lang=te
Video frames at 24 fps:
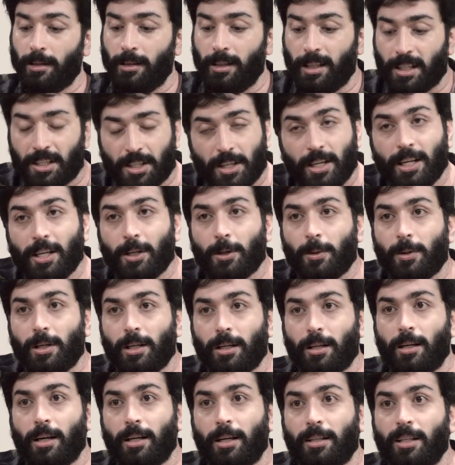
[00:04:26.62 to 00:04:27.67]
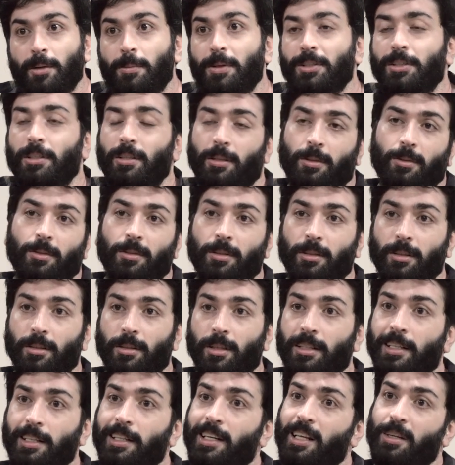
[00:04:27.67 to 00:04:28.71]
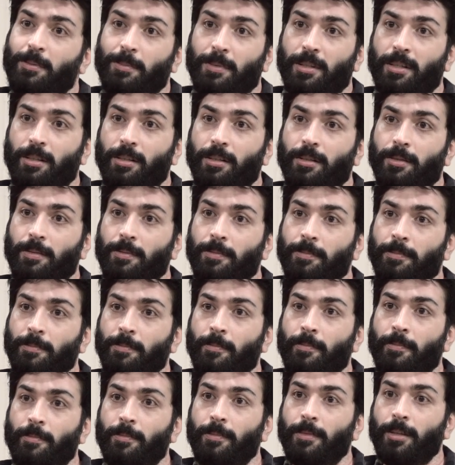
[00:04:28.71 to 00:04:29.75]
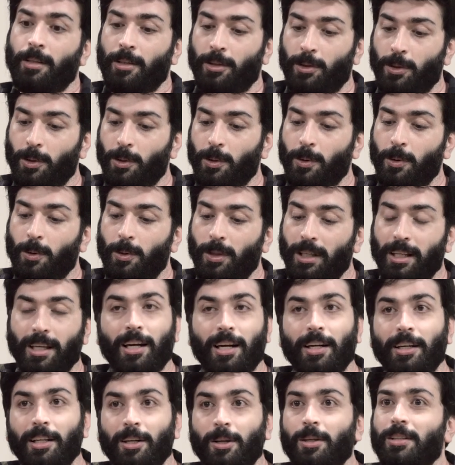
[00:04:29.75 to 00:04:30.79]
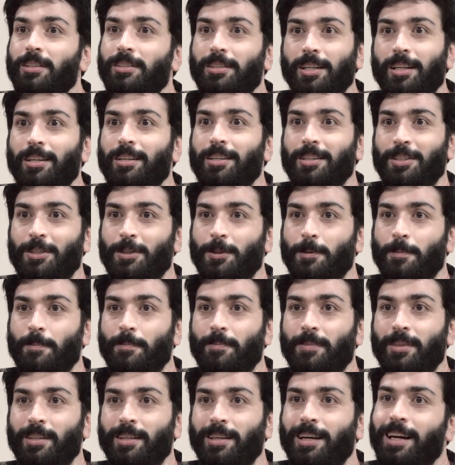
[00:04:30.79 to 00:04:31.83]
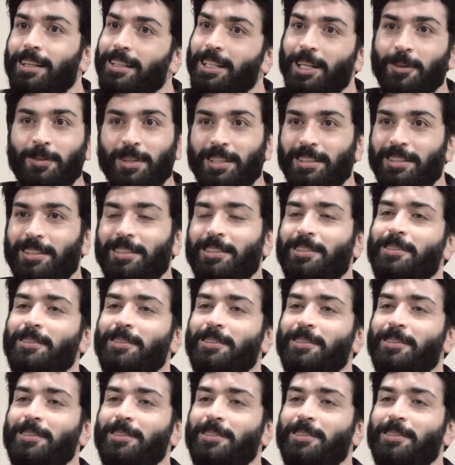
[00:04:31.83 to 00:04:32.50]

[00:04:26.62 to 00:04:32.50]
నెక్స్ట్ డే కూడా అదే బస్సు ఎక్కుతుంది అదే టైంకి సో రియాలిటీలో చాలా కష్టం అది డిఫరెన్స్